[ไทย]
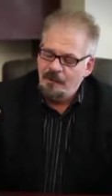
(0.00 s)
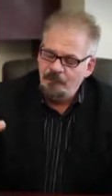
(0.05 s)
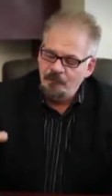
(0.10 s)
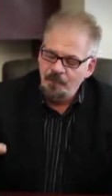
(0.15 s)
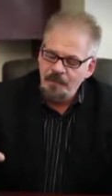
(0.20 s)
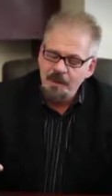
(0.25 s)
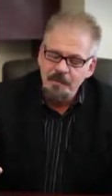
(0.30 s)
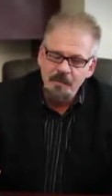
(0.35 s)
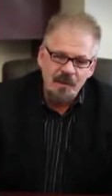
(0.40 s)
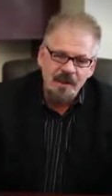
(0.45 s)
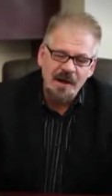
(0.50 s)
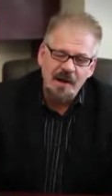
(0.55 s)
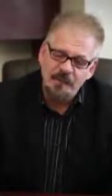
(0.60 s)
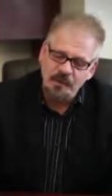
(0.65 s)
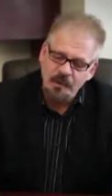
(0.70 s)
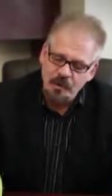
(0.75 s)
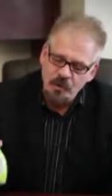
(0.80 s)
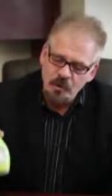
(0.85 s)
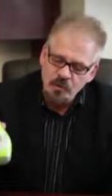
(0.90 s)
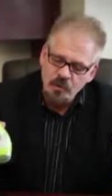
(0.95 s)
อะไรได้บ้าง
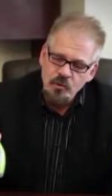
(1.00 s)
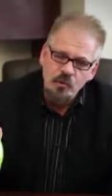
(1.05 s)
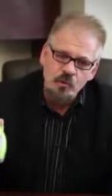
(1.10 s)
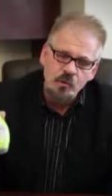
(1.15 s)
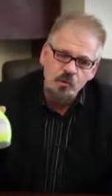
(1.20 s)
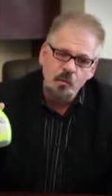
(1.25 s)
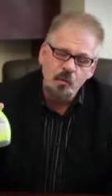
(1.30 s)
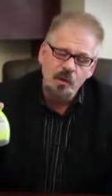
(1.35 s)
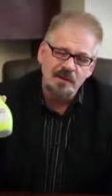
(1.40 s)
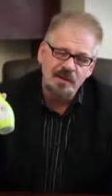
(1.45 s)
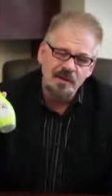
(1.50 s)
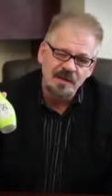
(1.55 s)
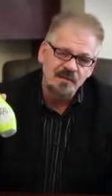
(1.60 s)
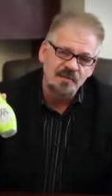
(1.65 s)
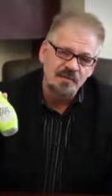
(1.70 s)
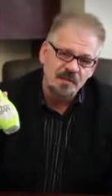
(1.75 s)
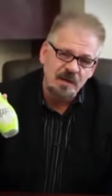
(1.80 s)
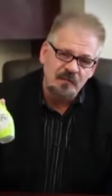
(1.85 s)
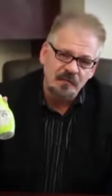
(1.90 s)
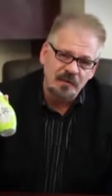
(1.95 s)
ผมคิดว่ามันคงไม่เห
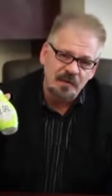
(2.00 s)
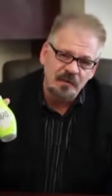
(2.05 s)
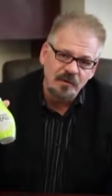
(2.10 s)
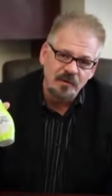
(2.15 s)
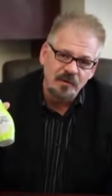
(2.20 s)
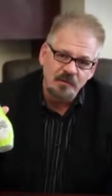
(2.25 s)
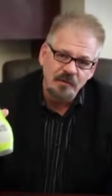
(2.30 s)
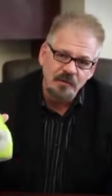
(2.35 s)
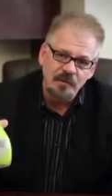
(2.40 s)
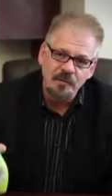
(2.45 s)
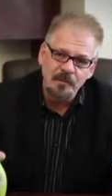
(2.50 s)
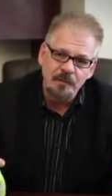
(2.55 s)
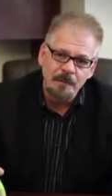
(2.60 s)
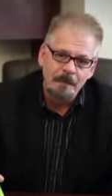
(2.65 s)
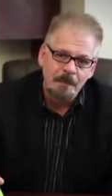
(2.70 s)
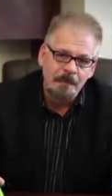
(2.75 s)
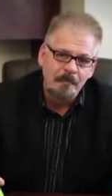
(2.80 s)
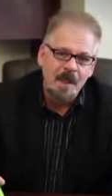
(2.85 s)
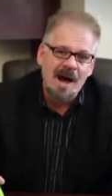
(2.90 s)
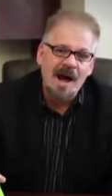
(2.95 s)
ลือให้ผมได้เก็บไว้บน
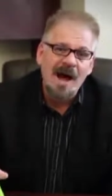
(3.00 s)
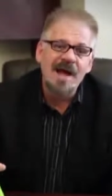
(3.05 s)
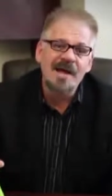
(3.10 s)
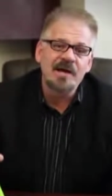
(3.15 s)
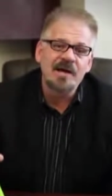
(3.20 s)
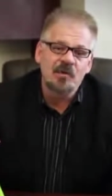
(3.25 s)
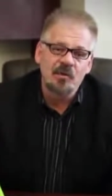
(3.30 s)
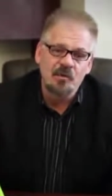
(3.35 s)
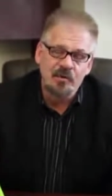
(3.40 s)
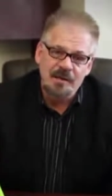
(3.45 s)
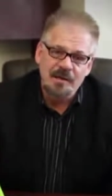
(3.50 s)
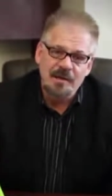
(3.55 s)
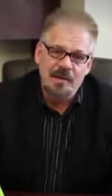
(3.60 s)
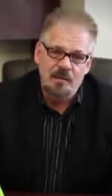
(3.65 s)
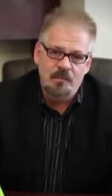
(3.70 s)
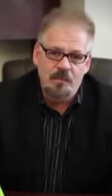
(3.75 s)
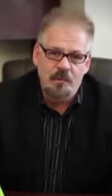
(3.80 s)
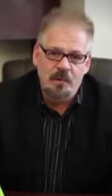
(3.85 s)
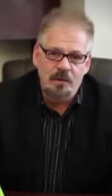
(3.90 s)
ชั้นวางนั้นแน่